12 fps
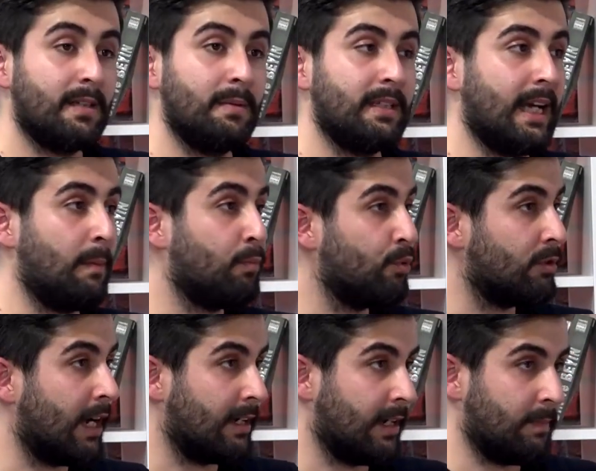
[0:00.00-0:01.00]
Tabii yani
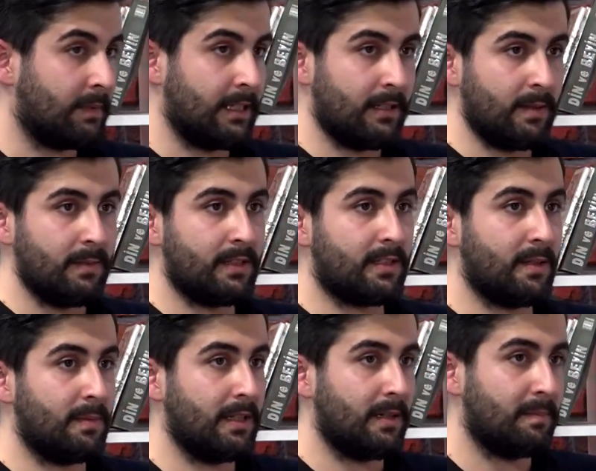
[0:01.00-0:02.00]
bunlar hep dediğimiz
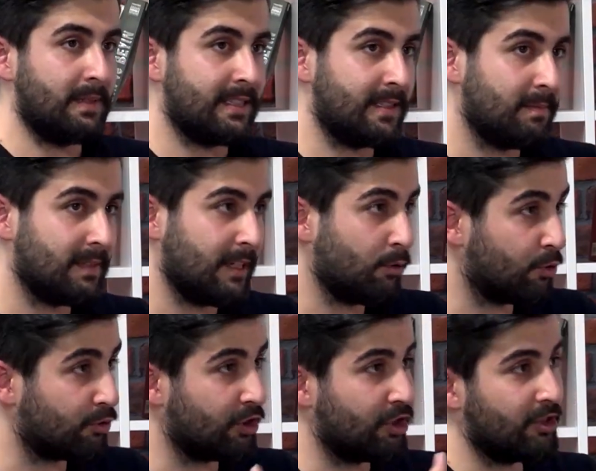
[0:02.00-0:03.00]
gibi bizim de
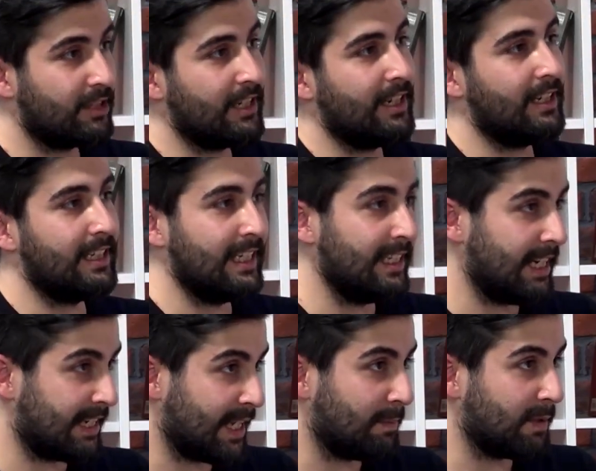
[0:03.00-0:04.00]
yurt dışında iyi
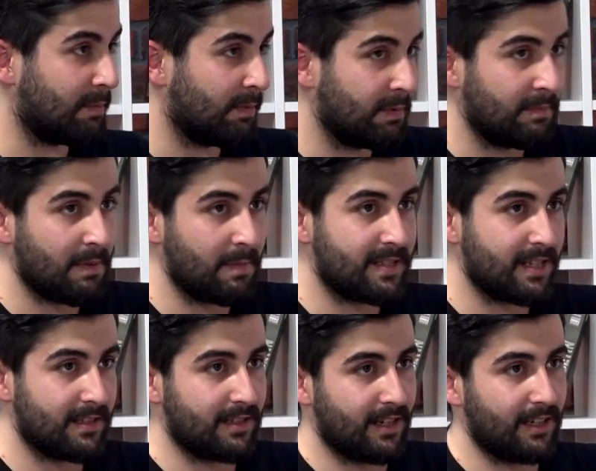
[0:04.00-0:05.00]
reklam yapabilmemiz
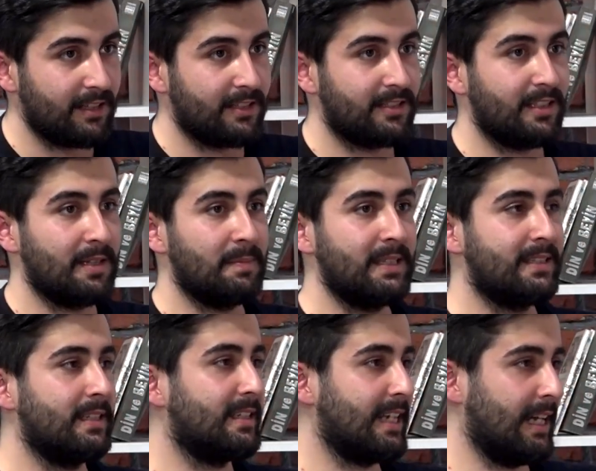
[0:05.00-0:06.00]
adına işte
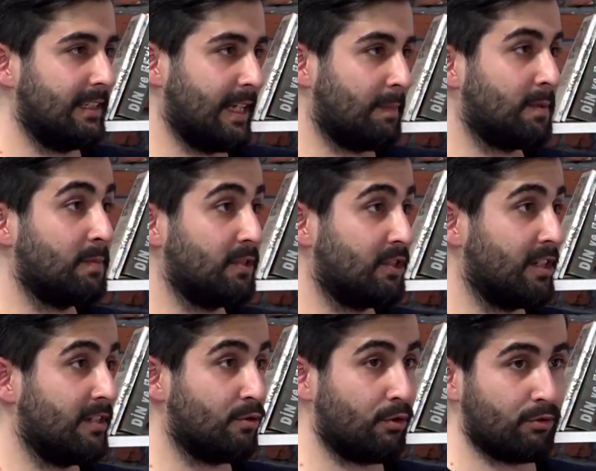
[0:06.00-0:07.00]
bizlerin kendi yaptığımız
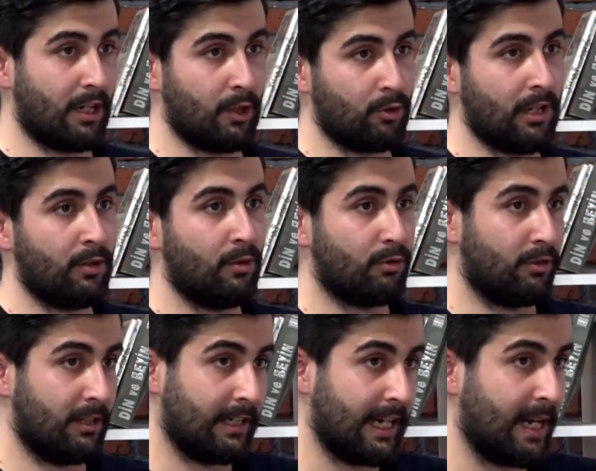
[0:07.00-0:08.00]
işlerin çok daha güzel
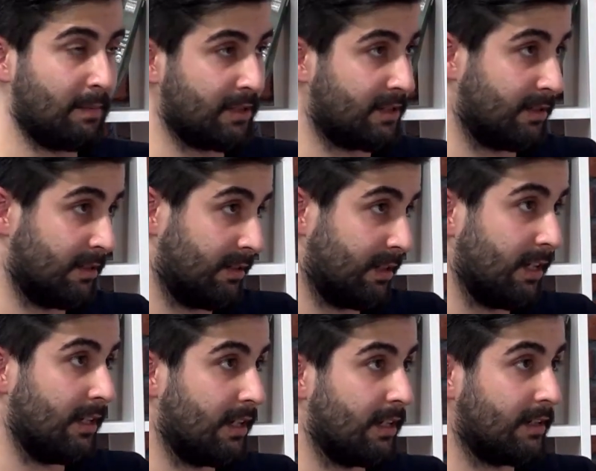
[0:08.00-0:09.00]
noktalara gelmesinde
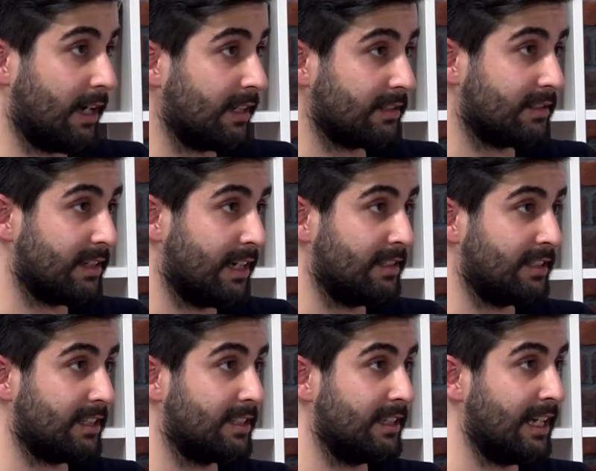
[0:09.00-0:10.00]
e, katkı
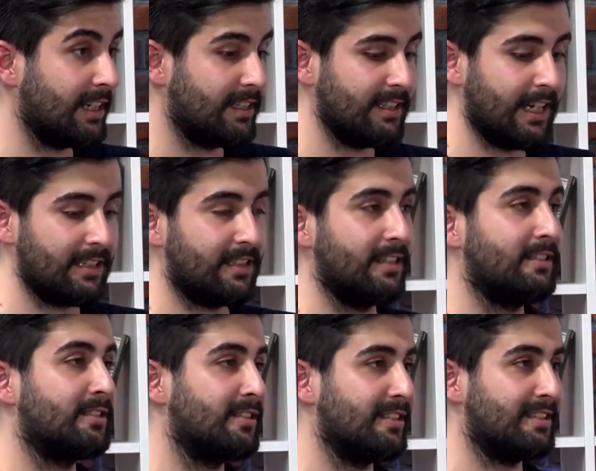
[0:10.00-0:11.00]
sağlayacak şeyler ki yani
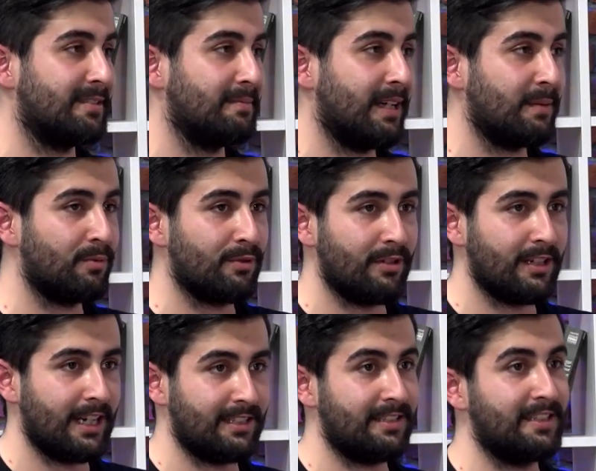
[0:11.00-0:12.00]
çalıştığınız isimler burada
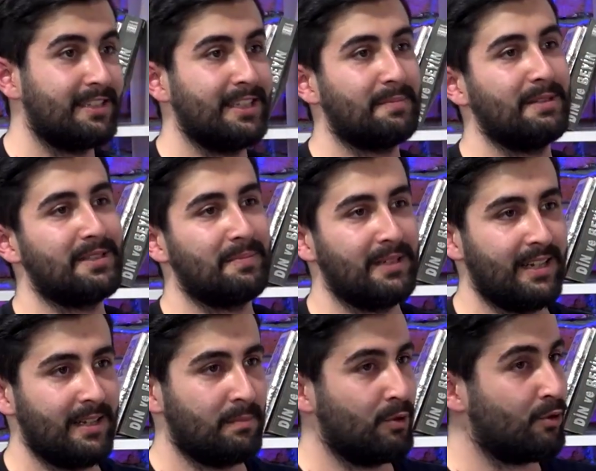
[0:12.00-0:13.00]
gerçekten zikretmesi
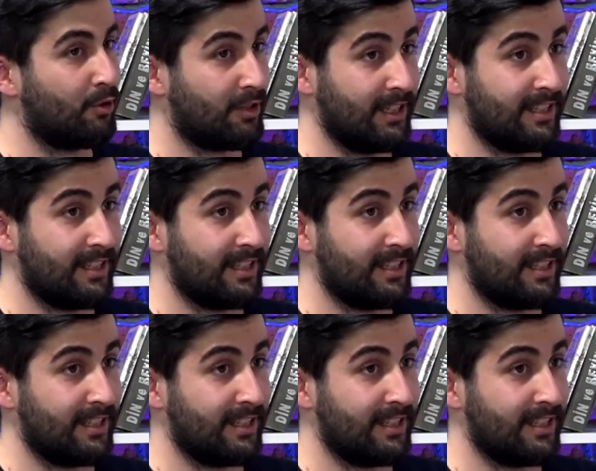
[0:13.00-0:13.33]
bile birçok